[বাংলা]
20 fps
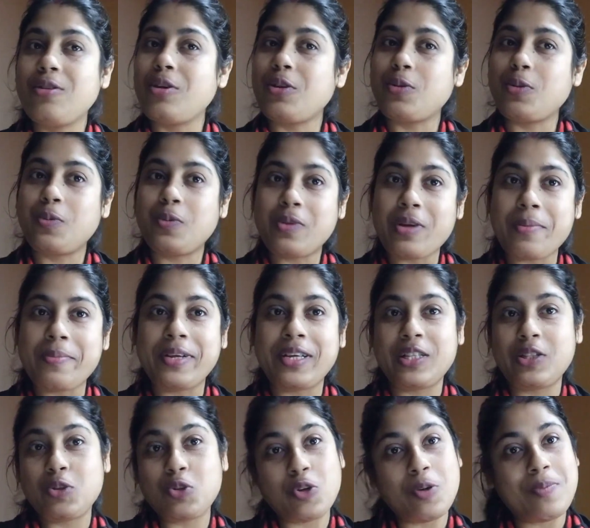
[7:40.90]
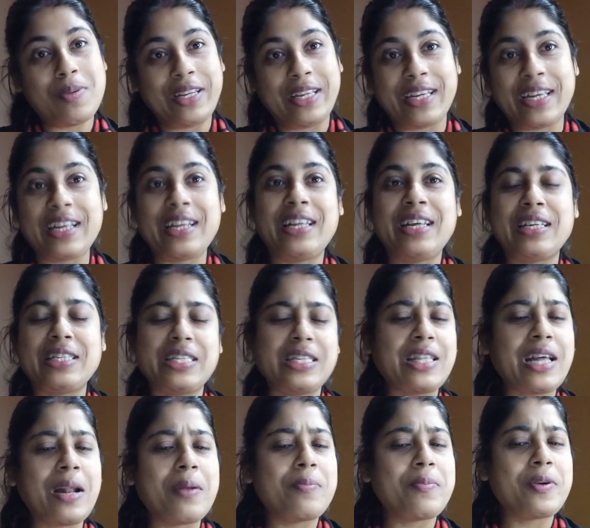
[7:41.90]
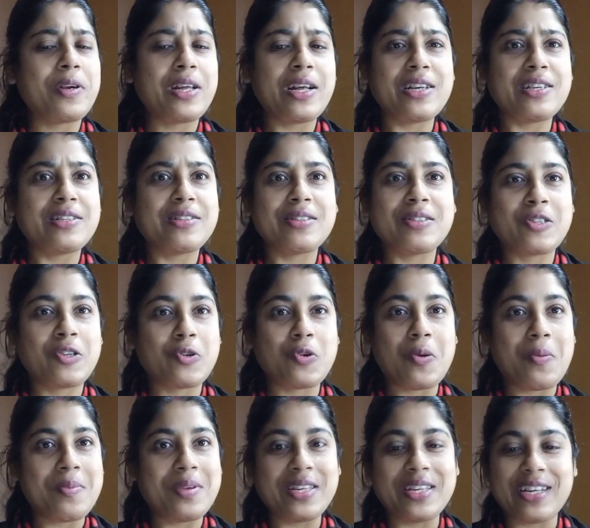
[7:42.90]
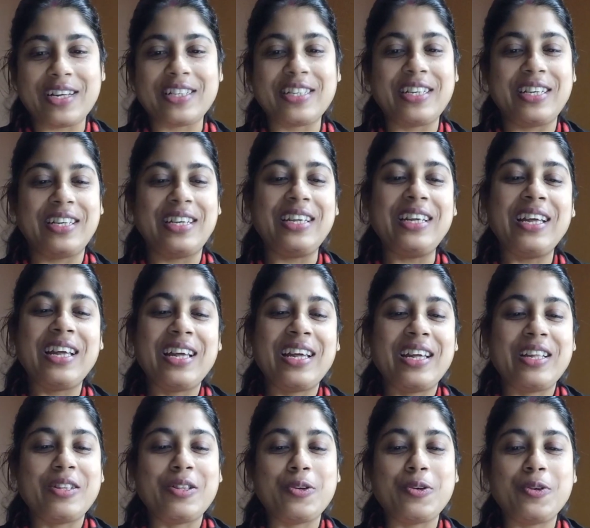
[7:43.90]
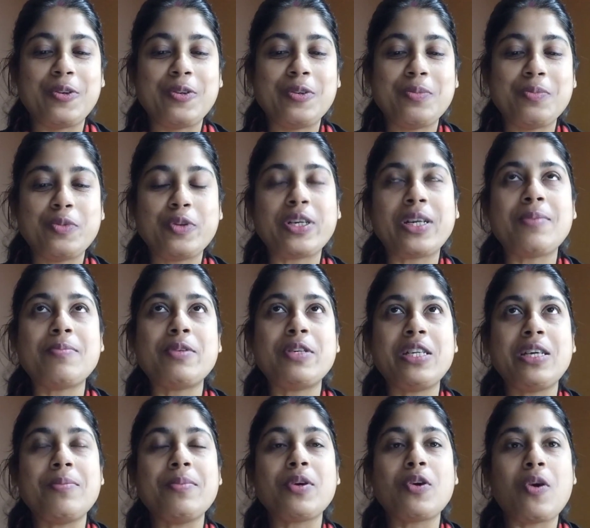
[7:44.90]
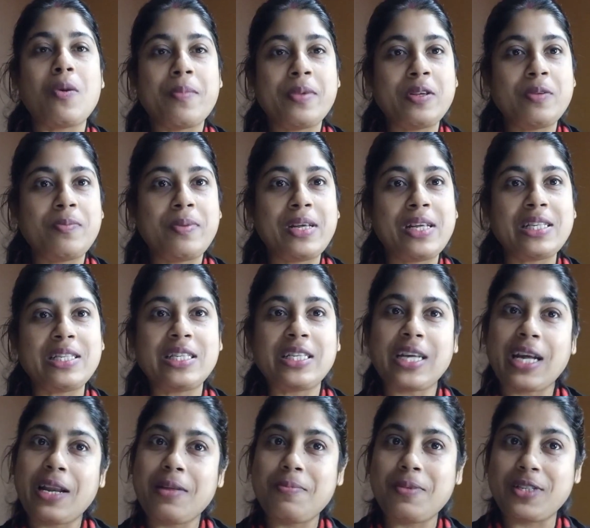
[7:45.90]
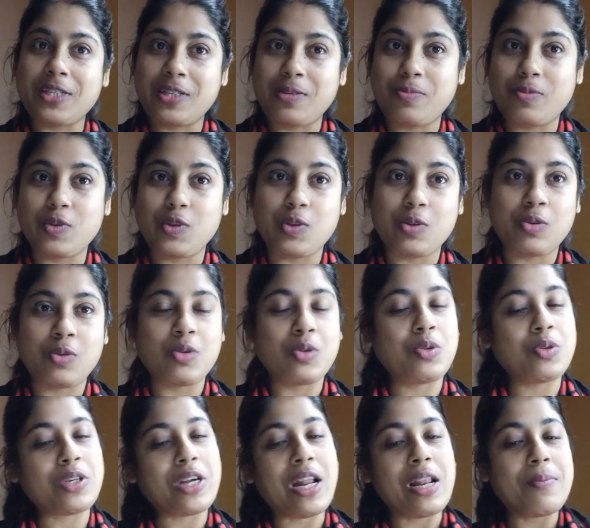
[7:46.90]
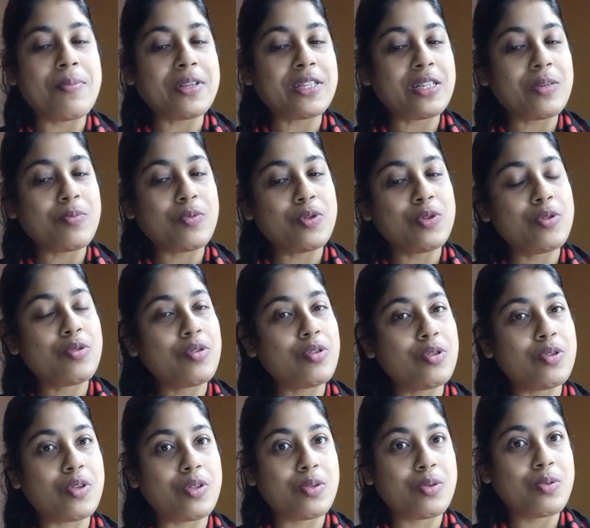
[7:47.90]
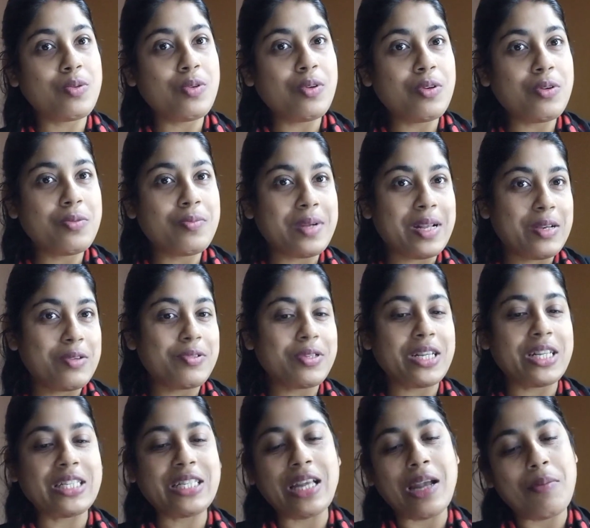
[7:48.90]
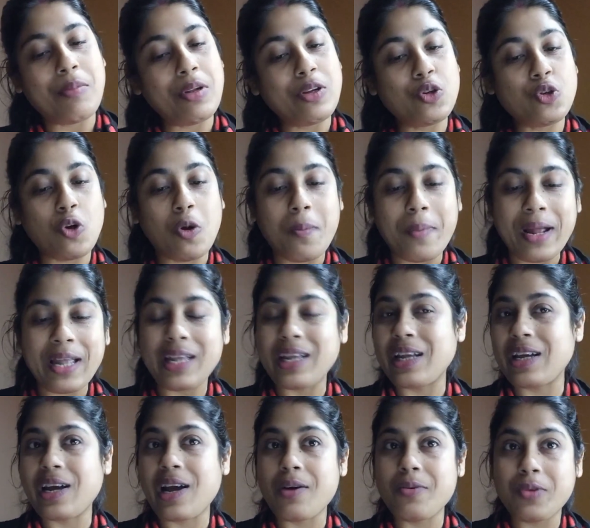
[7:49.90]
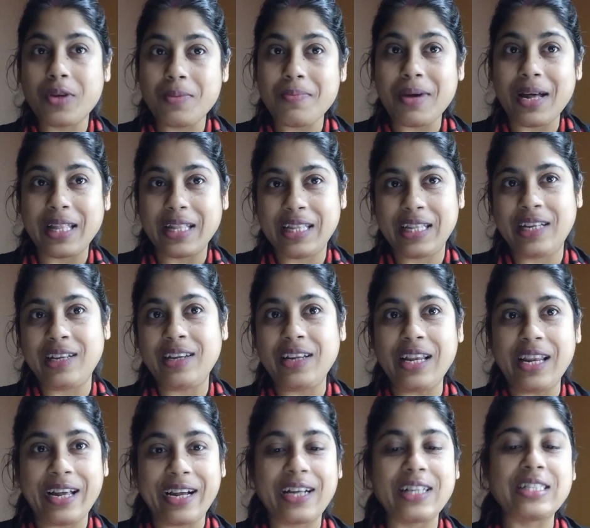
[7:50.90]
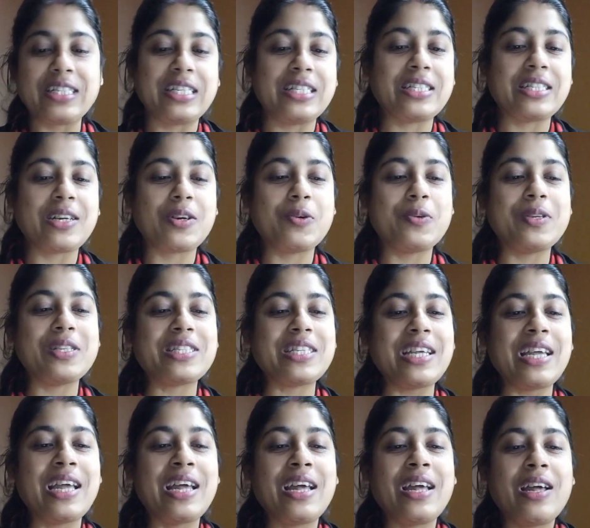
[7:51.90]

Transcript: ততগুলো আমি কিন্তু সব লিখে নিয়েছি তারপরে আর কমেন্ট আসেনি তো মোটামুটি আমি কমেন্ট পেয়েছি সাড়ে পাঁচটা পর্যন্ত তো সাড়ে পাঁচটা পর্যন্ত যতগুলো মানুষ আছে আমি সবাইকে কাউকে বাদ দিইনি লেখার চেষ্টা করেছি